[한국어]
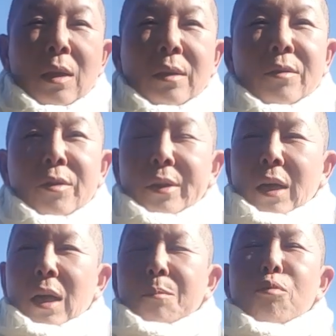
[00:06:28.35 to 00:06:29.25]
그래서
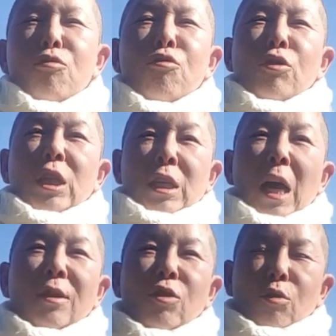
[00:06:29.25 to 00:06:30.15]
내가 풍수
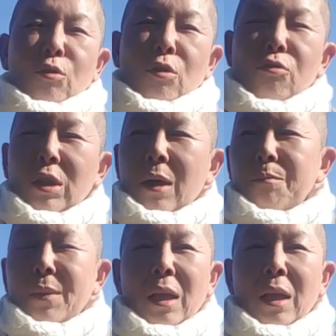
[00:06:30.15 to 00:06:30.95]
지리학적으로 우리가